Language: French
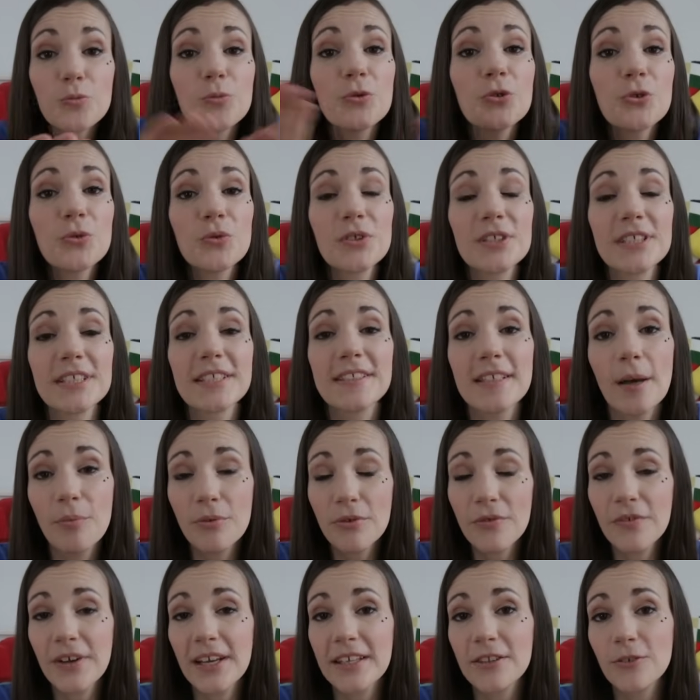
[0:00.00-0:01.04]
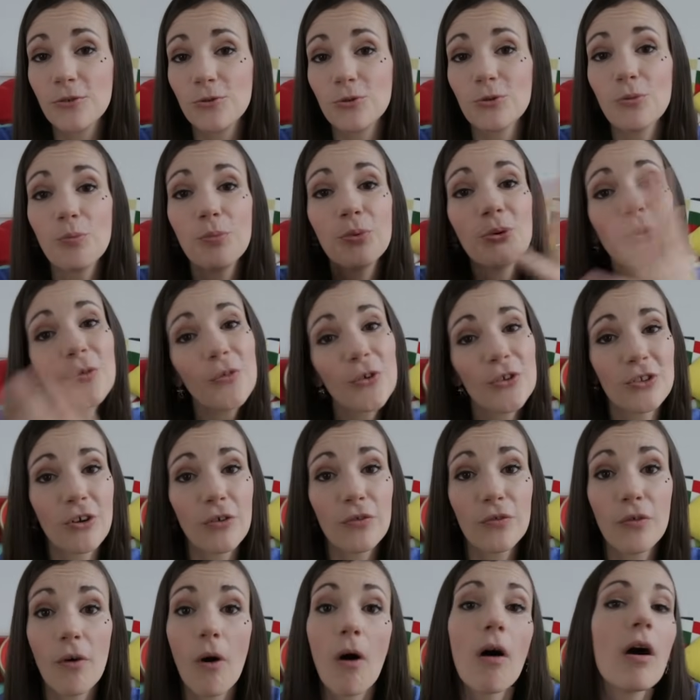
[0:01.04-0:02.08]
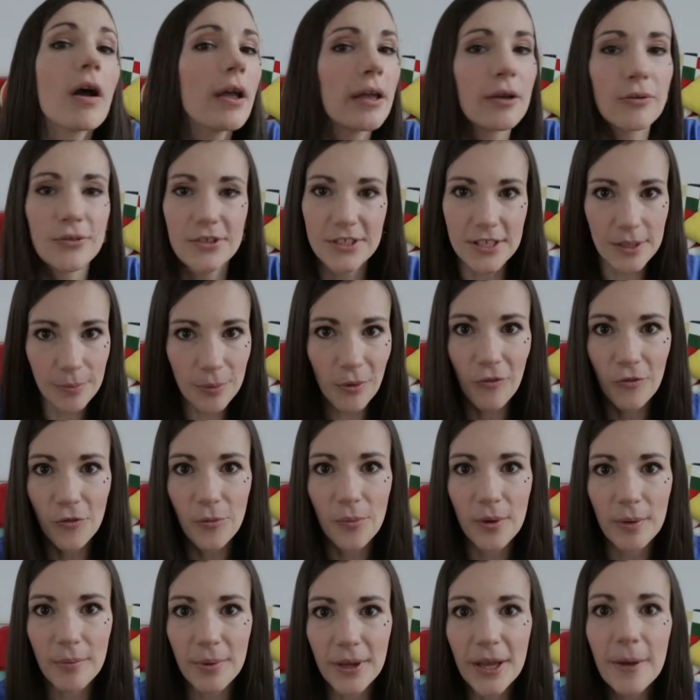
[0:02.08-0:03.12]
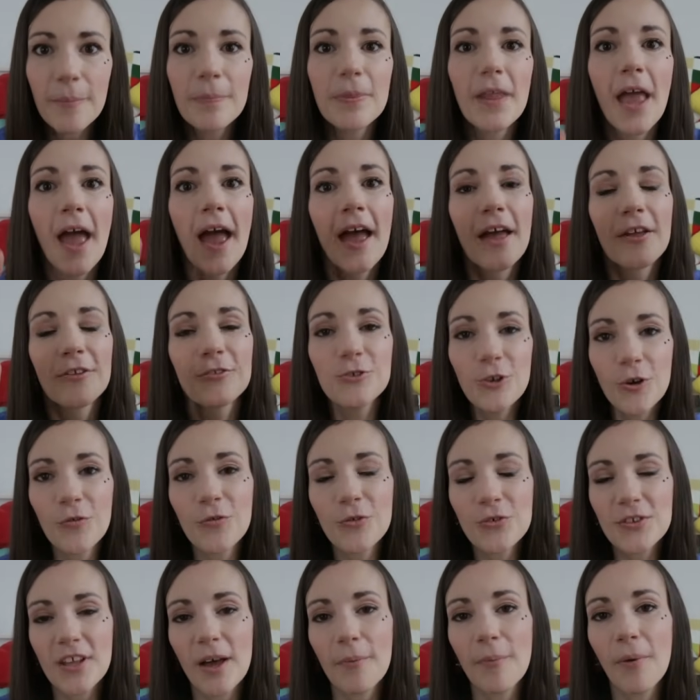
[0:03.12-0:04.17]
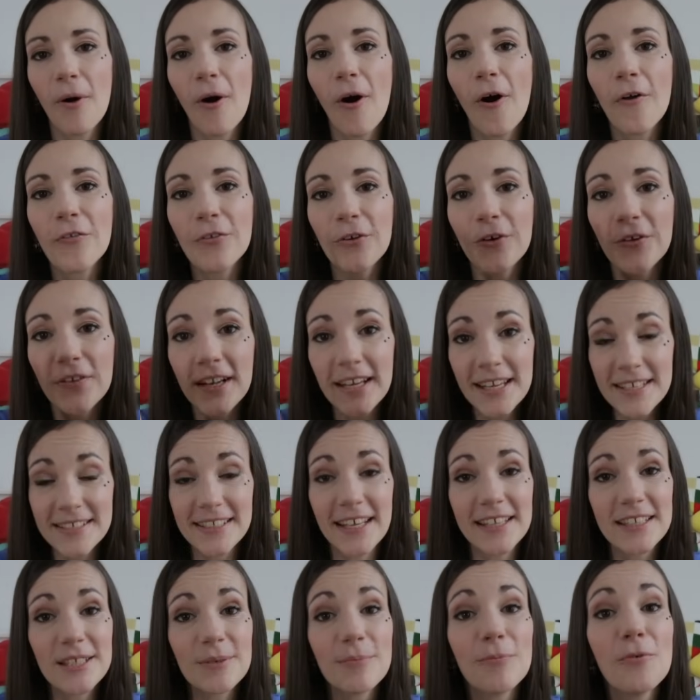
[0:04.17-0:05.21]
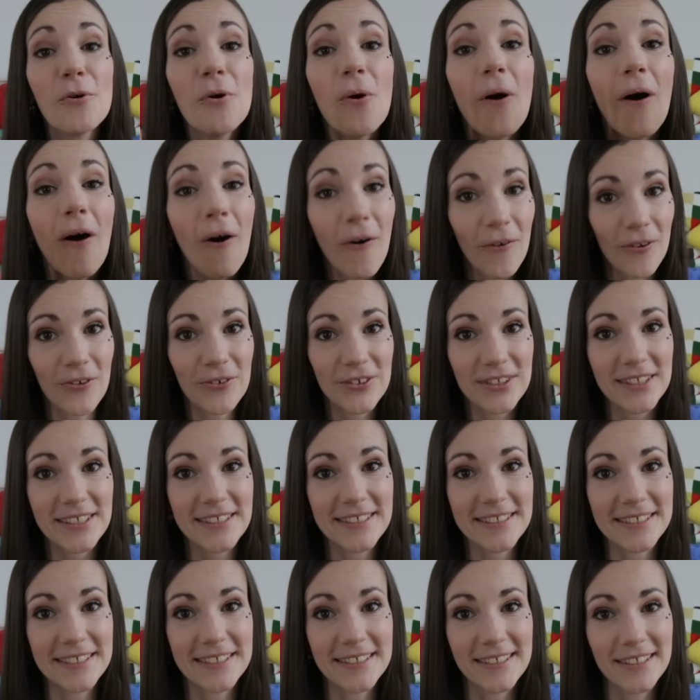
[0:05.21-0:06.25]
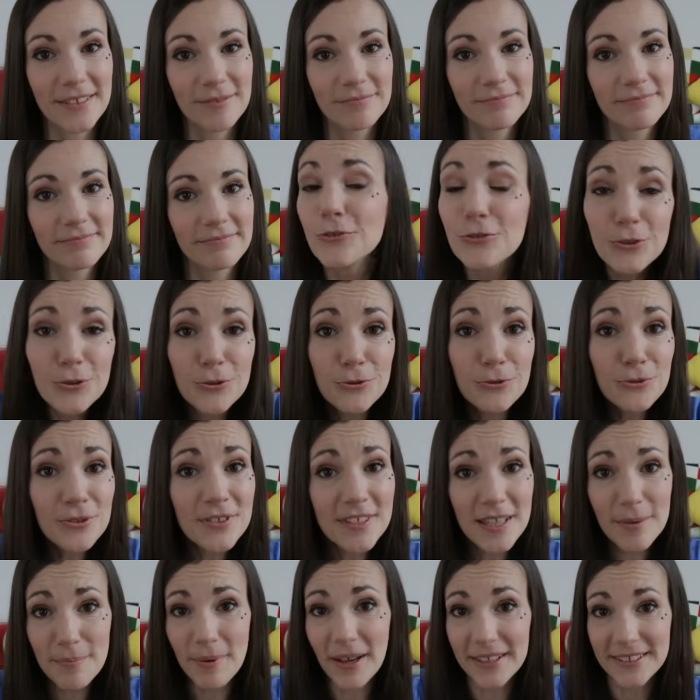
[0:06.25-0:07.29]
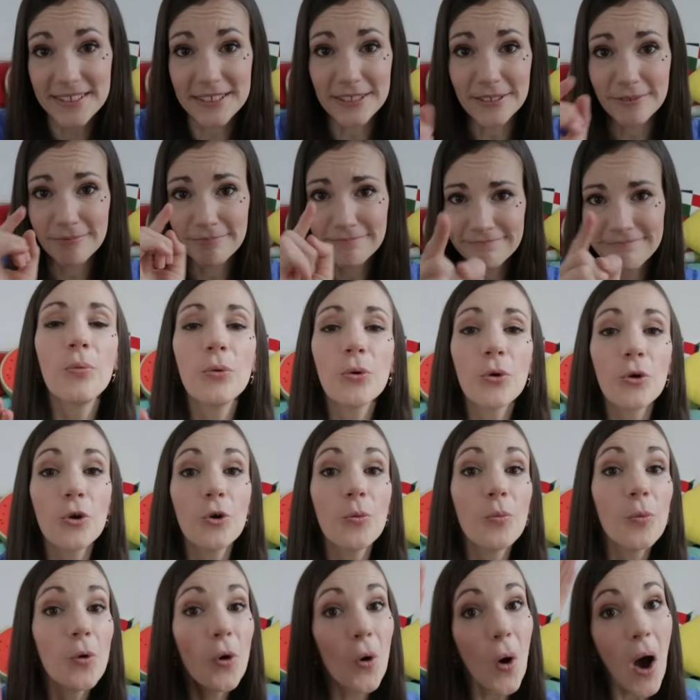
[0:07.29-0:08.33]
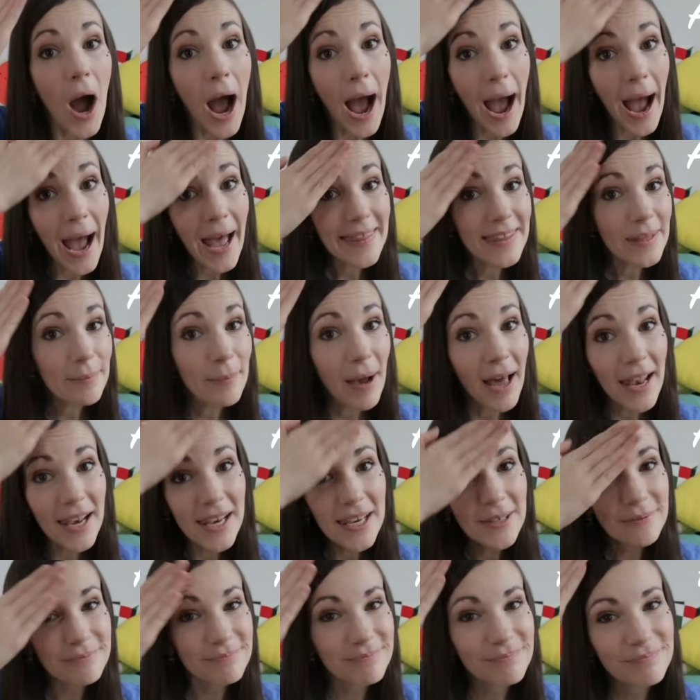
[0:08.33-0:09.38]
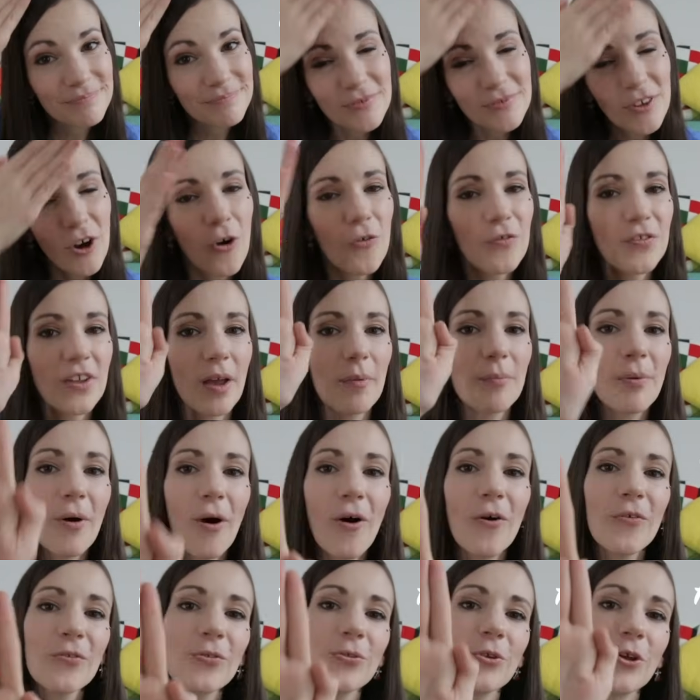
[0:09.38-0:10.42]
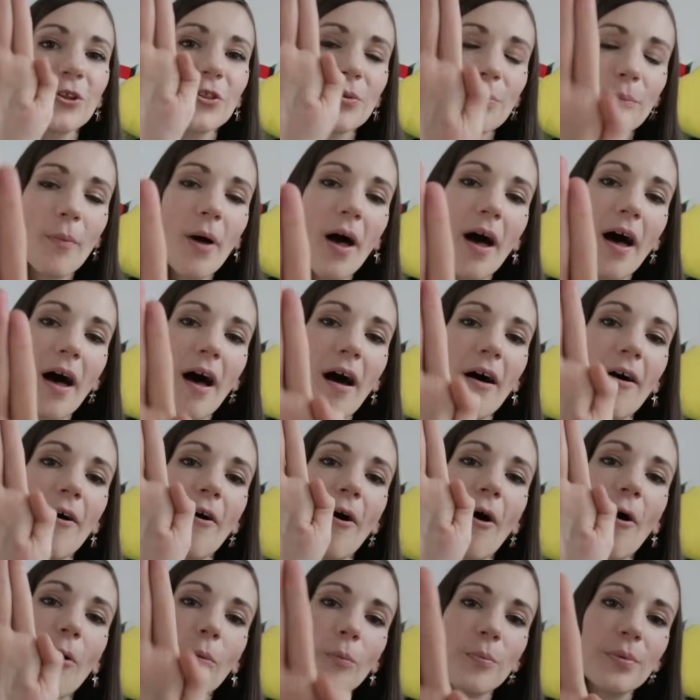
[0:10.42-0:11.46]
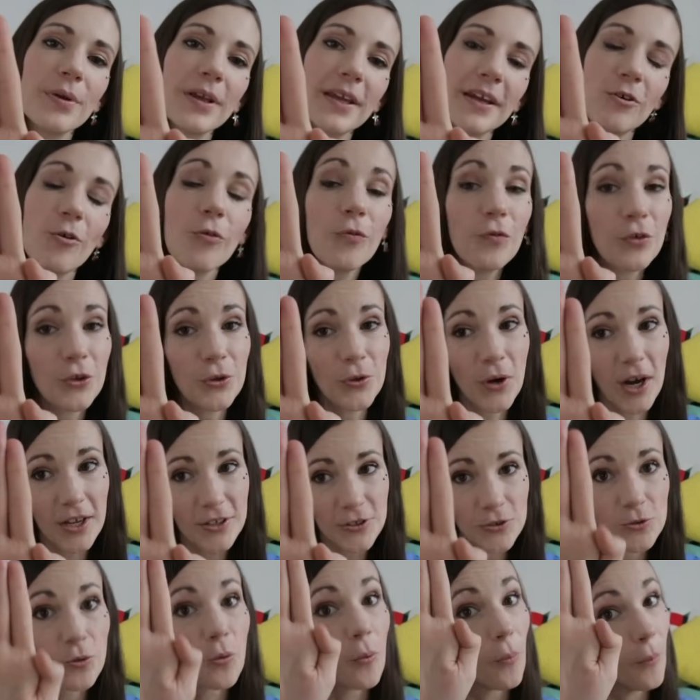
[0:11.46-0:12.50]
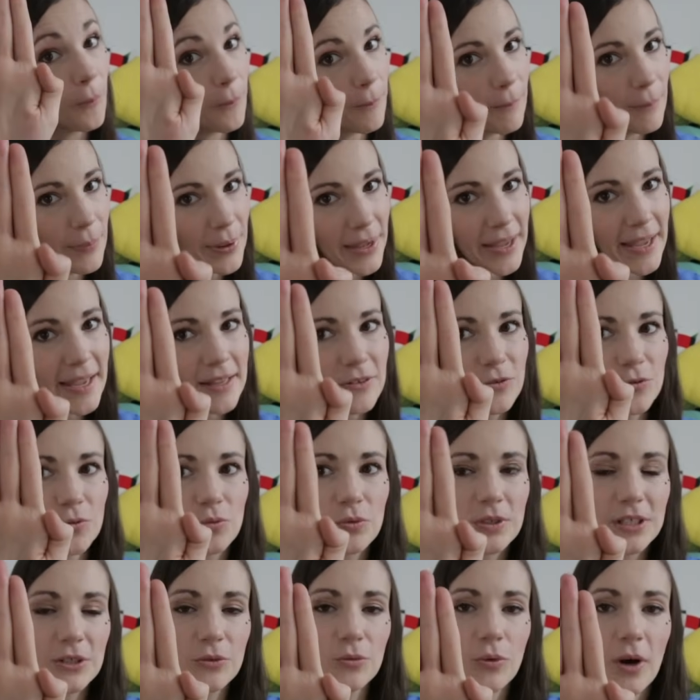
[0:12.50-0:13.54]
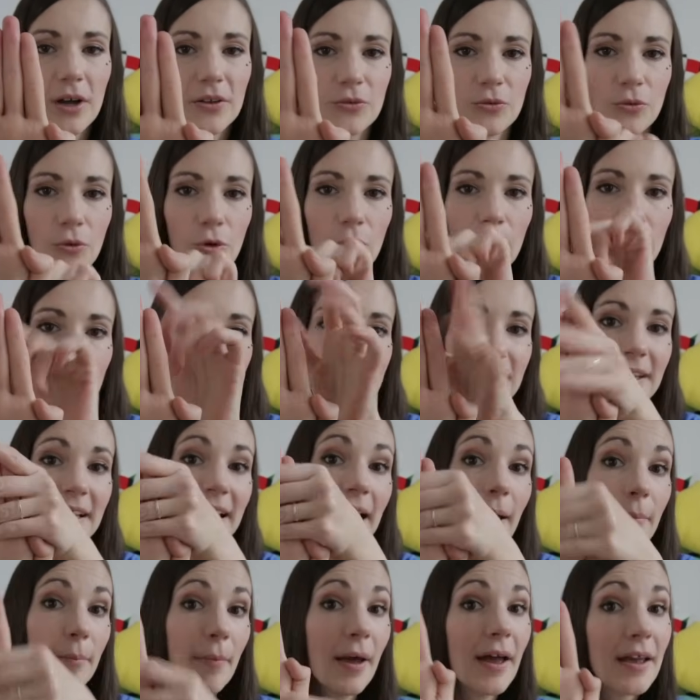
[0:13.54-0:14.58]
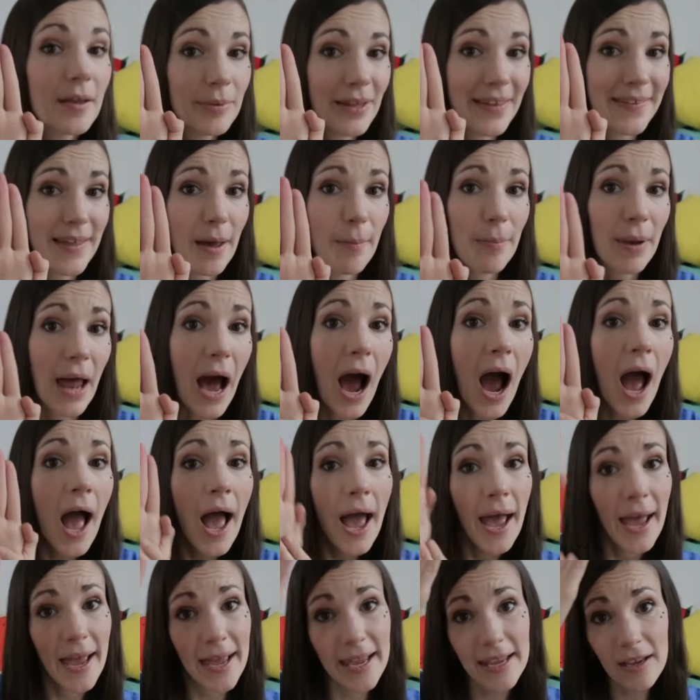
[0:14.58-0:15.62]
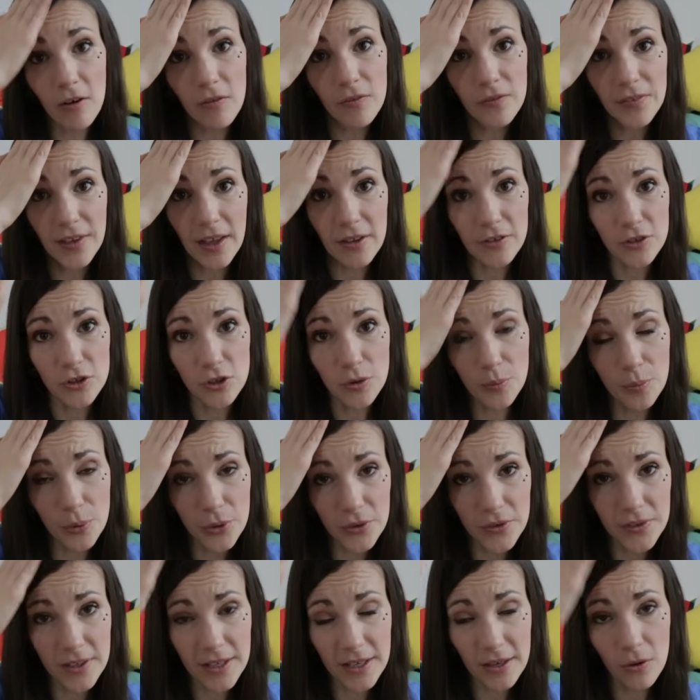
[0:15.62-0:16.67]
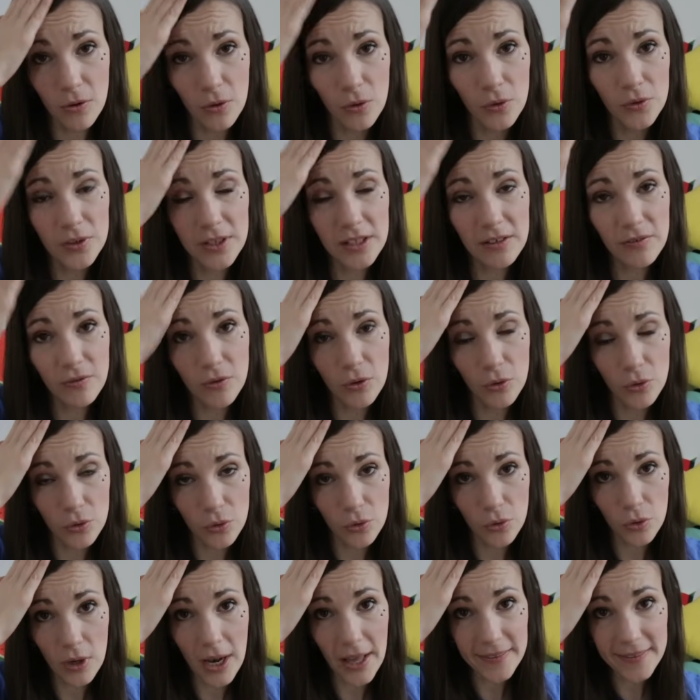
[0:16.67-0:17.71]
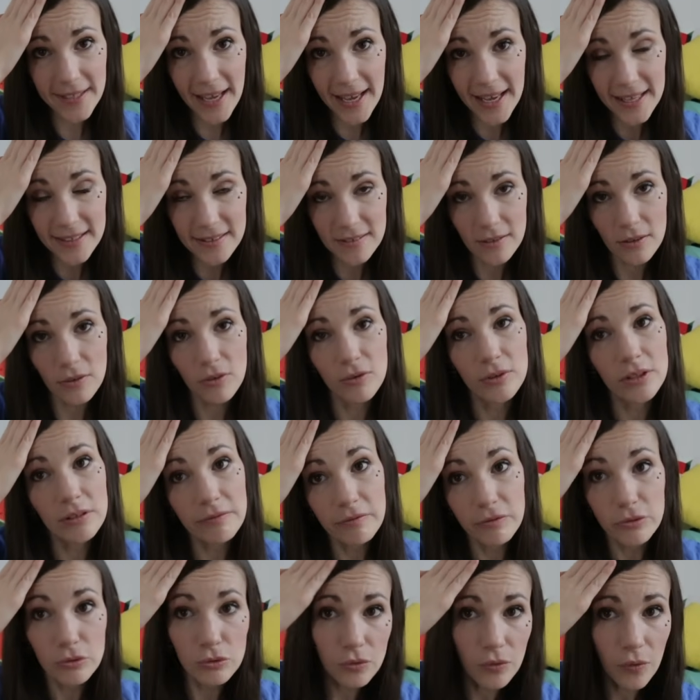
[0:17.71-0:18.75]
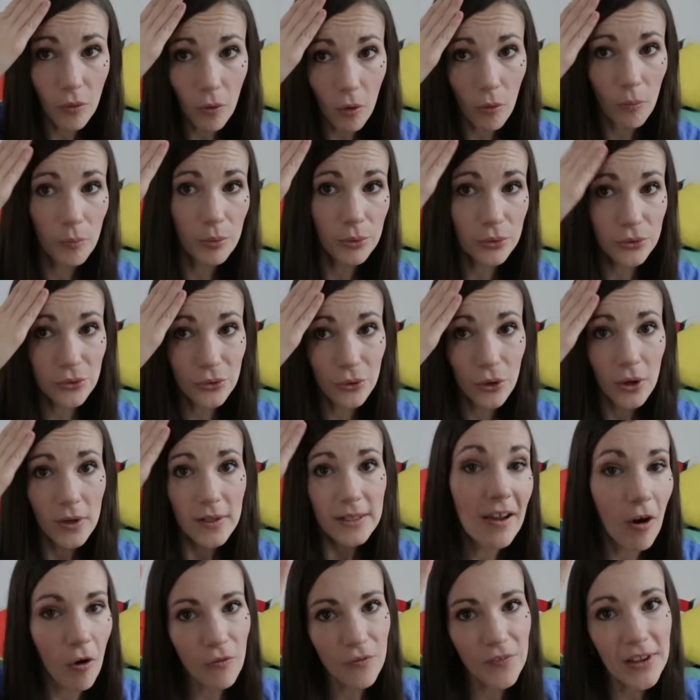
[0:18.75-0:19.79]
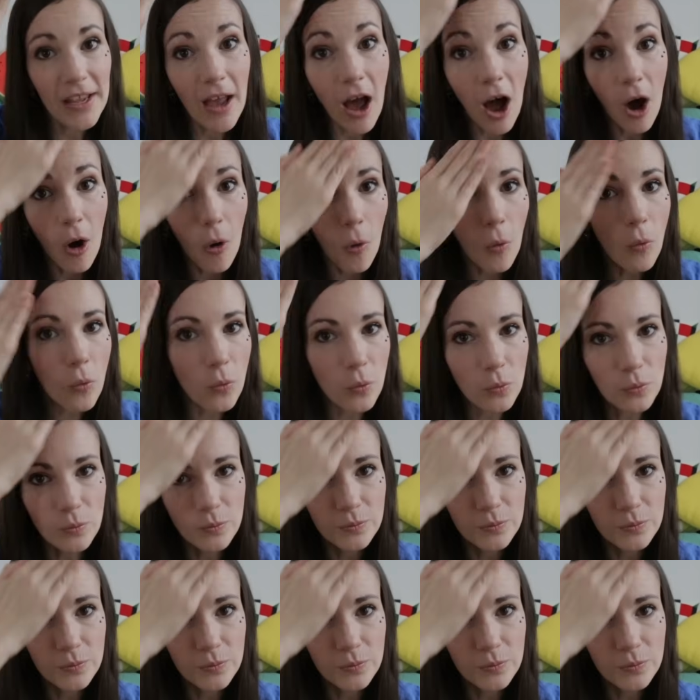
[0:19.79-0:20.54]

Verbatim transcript: je me suis dit que ça pouvait être cool pour vos enfants et aussi pour vos bébés de vous apprendre les animaux en langue des signes. Du coup c'est parti Pour le mot animal on vient prendre notre main euh, en B, configuration B, tous les doigts sont repliés, la main est bien à plat et on vient se poser au niveau de la tête, au niveau du front plutôt, on fait un rond.